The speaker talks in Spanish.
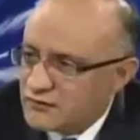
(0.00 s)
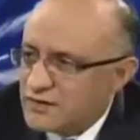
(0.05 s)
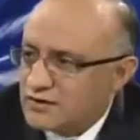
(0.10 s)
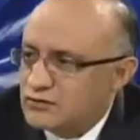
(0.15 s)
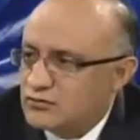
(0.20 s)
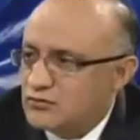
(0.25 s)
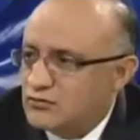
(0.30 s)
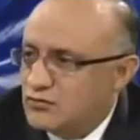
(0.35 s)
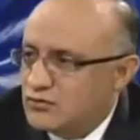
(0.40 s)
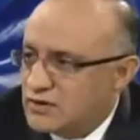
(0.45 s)
de
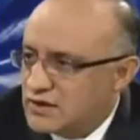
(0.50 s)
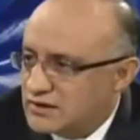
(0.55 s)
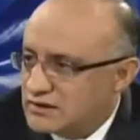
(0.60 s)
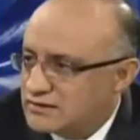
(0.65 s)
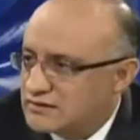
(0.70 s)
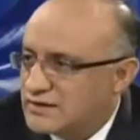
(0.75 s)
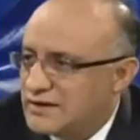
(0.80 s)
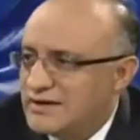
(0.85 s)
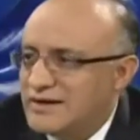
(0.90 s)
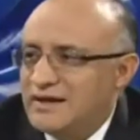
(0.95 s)

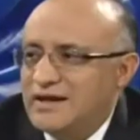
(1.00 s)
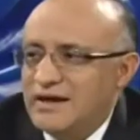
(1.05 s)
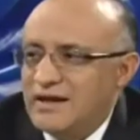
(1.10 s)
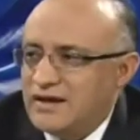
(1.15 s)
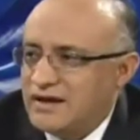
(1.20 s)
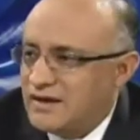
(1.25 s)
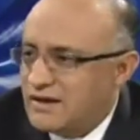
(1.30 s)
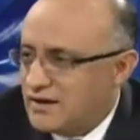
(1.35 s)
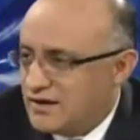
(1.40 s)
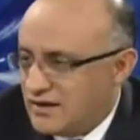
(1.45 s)
facturas,
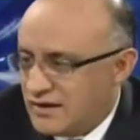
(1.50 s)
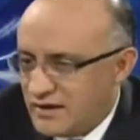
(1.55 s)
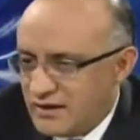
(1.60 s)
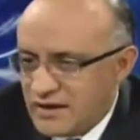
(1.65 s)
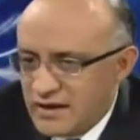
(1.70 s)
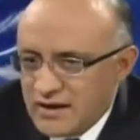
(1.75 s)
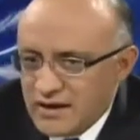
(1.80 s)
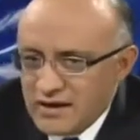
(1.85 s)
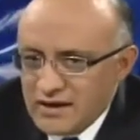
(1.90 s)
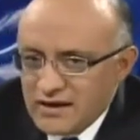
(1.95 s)

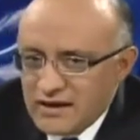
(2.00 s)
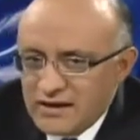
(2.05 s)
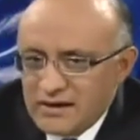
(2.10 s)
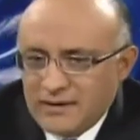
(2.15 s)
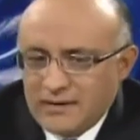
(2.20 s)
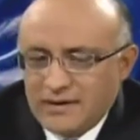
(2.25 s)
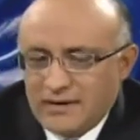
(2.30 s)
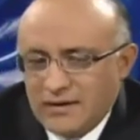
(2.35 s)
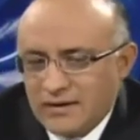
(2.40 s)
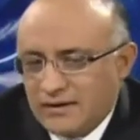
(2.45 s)

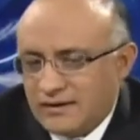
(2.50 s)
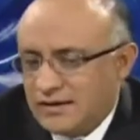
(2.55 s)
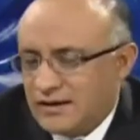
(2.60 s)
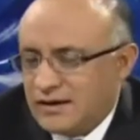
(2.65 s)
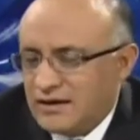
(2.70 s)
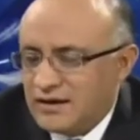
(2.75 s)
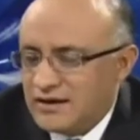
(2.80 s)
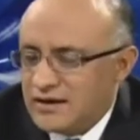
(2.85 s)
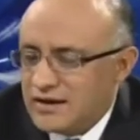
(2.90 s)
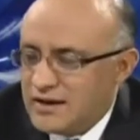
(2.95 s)

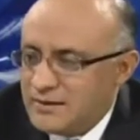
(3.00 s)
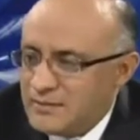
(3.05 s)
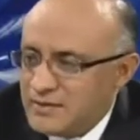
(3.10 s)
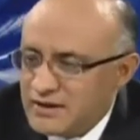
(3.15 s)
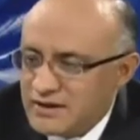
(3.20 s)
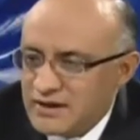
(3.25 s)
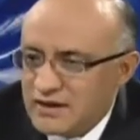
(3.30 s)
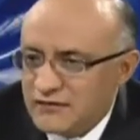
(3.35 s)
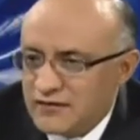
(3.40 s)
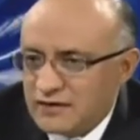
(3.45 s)
el,
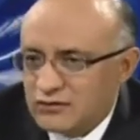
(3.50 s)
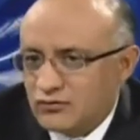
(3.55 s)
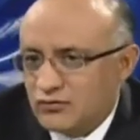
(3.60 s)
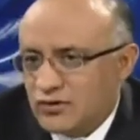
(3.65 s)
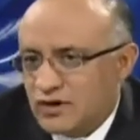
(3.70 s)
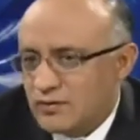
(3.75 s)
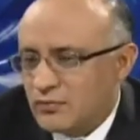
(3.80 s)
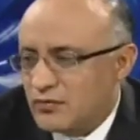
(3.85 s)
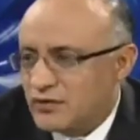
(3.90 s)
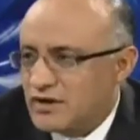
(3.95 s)
emitir la
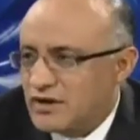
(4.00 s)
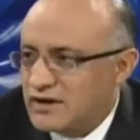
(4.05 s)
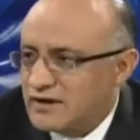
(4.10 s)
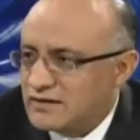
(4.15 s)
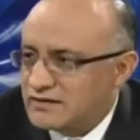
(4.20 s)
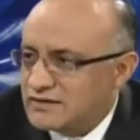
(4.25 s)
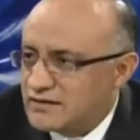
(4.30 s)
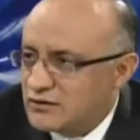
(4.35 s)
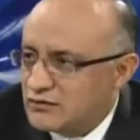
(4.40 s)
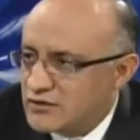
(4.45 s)
factura y poder
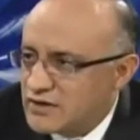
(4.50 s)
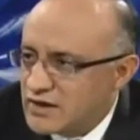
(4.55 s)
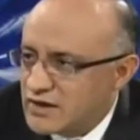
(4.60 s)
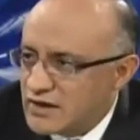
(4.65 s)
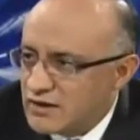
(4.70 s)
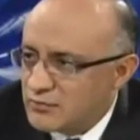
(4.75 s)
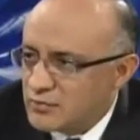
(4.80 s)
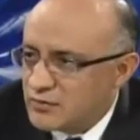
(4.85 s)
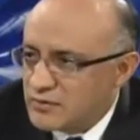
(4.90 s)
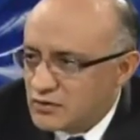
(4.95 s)
hacerlo
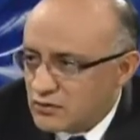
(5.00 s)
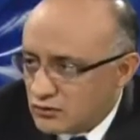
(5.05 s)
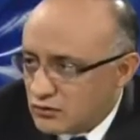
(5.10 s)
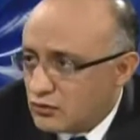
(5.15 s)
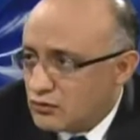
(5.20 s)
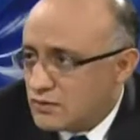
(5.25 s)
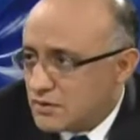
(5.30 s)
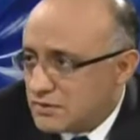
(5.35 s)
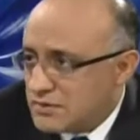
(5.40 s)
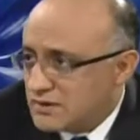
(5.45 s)
llegar al proveedor,
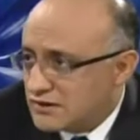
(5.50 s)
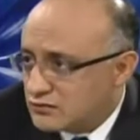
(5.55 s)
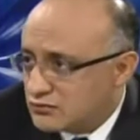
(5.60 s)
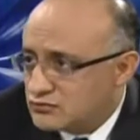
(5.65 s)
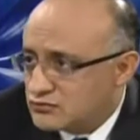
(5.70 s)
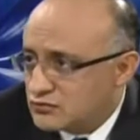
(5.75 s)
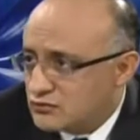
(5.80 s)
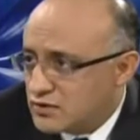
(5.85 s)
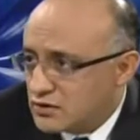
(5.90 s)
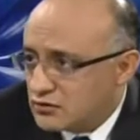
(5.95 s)
obviamente
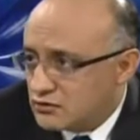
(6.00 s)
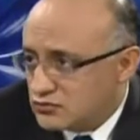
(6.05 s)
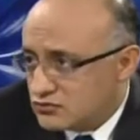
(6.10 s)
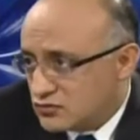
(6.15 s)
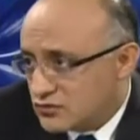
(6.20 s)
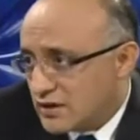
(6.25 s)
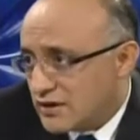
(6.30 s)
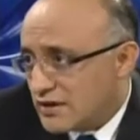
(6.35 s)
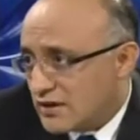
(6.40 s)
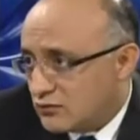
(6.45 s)
son
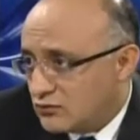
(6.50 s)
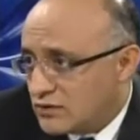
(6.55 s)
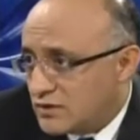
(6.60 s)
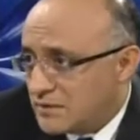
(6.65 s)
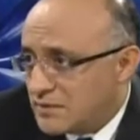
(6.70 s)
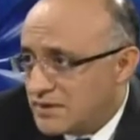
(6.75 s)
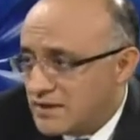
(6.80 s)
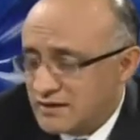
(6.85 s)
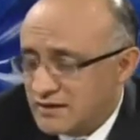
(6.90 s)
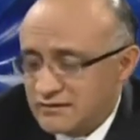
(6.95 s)
sobrecostos que de
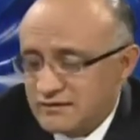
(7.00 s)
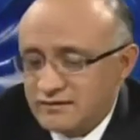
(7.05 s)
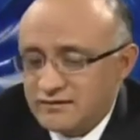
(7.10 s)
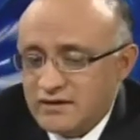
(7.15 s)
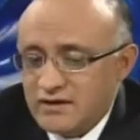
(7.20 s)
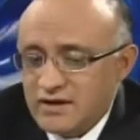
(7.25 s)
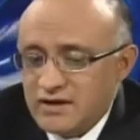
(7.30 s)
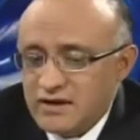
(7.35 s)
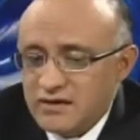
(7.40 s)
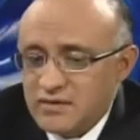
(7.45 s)
alguna manera se
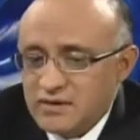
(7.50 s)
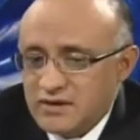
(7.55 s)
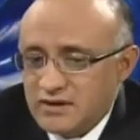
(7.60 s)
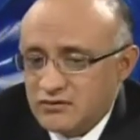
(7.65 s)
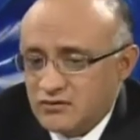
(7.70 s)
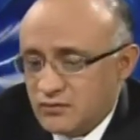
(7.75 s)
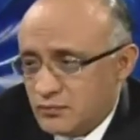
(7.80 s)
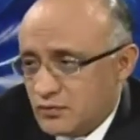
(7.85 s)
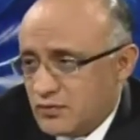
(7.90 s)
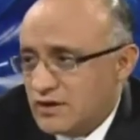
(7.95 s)
estarían
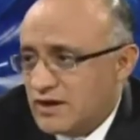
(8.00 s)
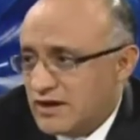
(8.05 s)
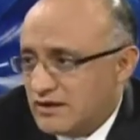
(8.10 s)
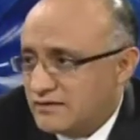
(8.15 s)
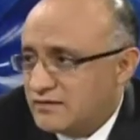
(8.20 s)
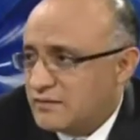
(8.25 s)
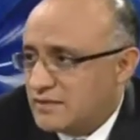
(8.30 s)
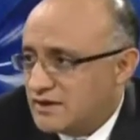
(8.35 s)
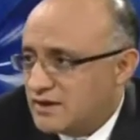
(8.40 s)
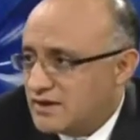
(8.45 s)
evitando porque
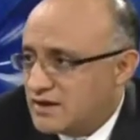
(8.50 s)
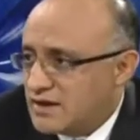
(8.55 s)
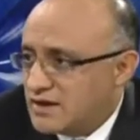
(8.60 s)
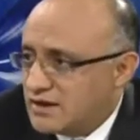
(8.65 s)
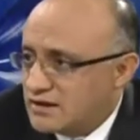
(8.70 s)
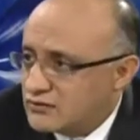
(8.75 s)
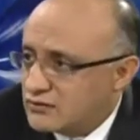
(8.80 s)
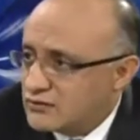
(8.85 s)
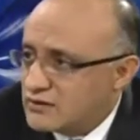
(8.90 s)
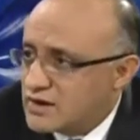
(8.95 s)
ya se mandarían
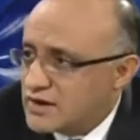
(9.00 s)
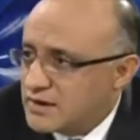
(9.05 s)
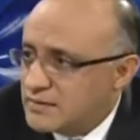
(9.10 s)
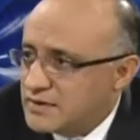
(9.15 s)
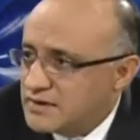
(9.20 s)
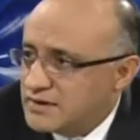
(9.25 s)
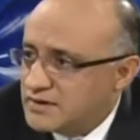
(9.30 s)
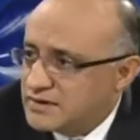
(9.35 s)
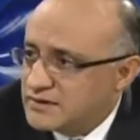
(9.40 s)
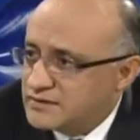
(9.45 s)

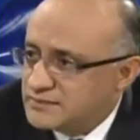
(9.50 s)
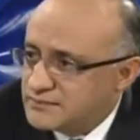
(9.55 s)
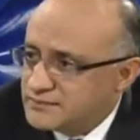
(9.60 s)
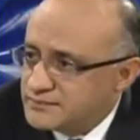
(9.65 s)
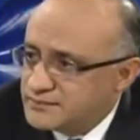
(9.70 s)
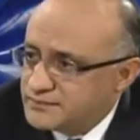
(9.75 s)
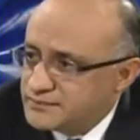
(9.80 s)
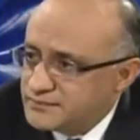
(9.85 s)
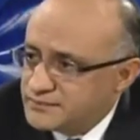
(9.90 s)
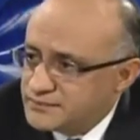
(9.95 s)
electrónicamente. Porque